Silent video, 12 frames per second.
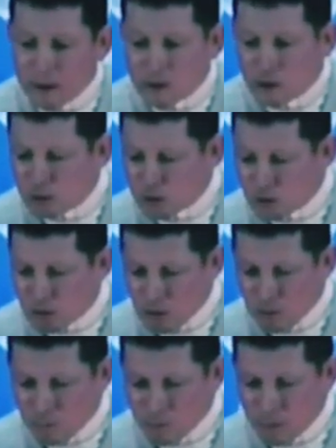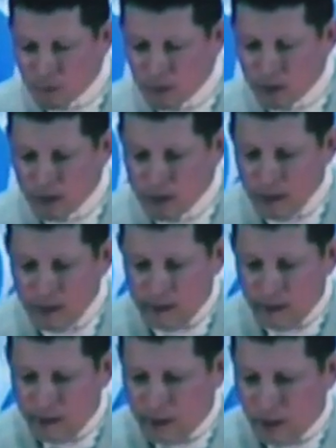21
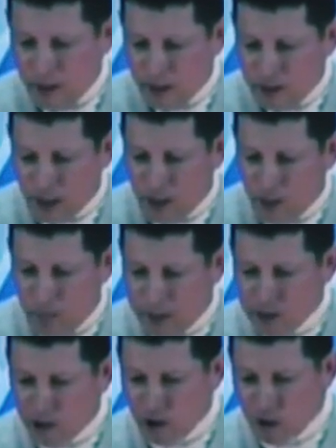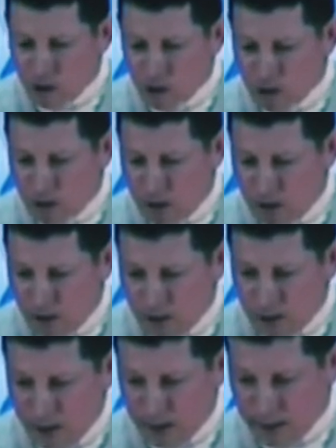del 28
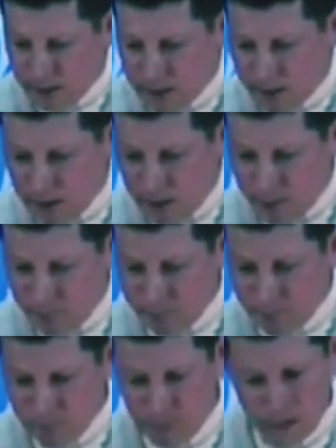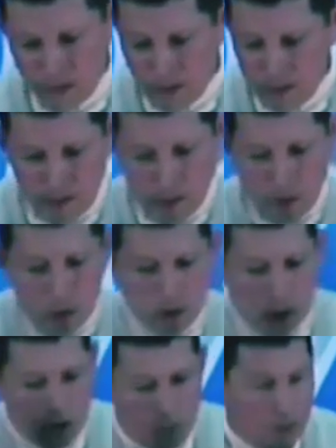en adelante.
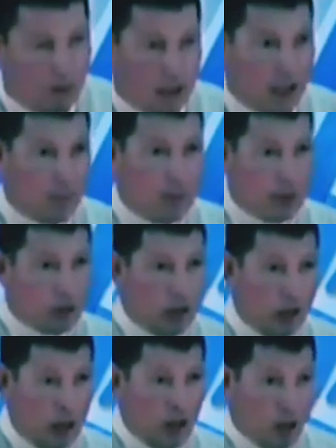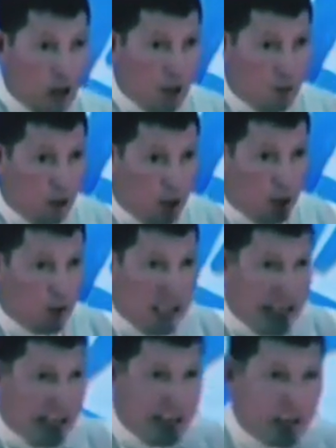Ustedes me van a perdonar. Le,
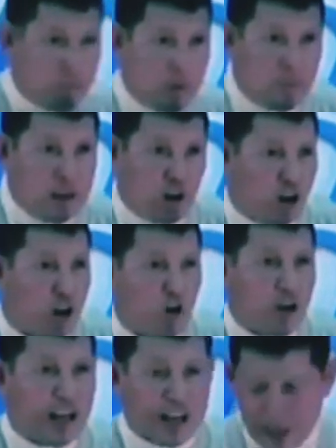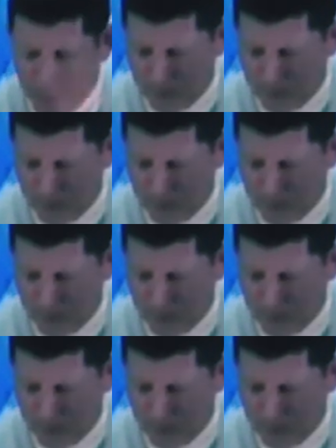voy a leer primero, le voy a